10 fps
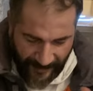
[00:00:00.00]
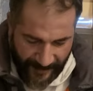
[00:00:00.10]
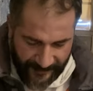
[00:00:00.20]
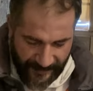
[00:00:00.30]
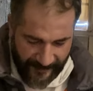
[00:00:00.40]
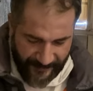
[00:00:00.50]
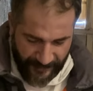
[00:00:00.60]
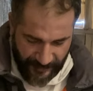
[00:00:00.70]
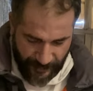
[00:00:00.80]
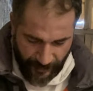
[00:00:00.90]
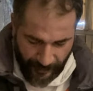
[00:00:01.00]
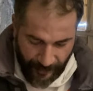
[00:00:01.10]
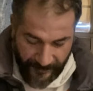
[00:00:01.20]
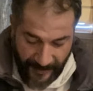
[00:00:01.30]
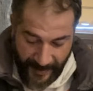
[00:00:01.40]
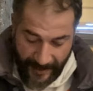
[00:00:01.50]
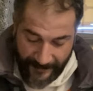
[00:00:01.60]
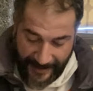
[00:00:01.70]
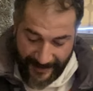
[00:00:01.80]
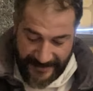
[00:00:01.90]
hatıratını söylüyorum.
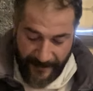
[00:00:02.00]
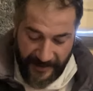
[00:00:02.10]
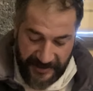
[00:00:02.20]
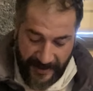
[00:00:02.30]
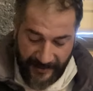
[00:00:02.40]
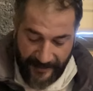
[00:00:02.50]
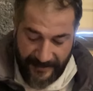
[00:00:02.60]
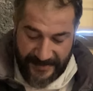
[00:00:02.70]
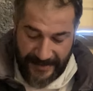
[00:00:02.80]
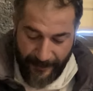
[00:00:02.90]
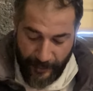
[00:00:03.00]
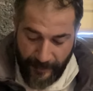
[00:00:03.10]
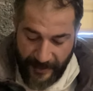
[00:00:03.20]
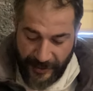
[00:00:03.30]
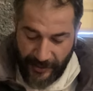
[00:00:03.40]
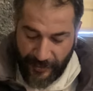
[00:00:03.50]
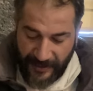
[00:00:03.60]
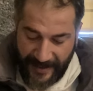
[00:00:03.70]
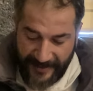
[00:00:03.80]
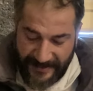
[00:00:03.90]
Evet. Derse başlarken İstanbullu
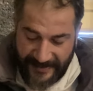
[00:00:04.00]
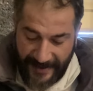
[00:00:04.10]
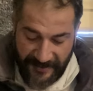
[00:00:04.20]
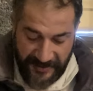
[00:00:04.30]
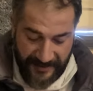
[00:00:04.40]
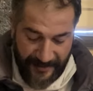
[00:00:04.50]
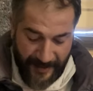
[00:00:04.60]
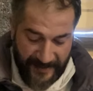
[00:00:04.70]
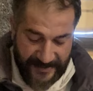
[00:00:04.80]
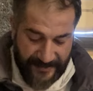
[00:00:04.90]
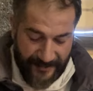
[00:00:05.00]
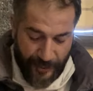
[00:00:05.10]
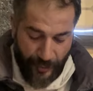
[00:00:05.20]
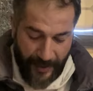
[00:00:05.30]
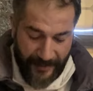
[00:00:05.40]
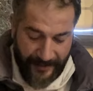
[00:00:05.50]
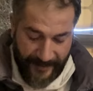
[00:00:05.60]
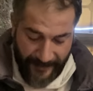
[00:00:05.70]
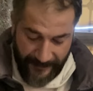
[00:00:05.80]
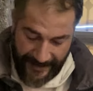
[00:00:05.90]
Başçavuş'a dersi sadece dinlemesini,
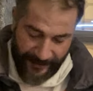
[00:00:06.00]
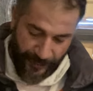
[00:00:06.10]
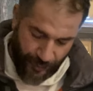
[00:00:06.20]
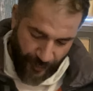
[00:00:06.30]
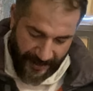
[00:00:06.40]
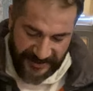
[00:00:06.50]
sualleri yani sual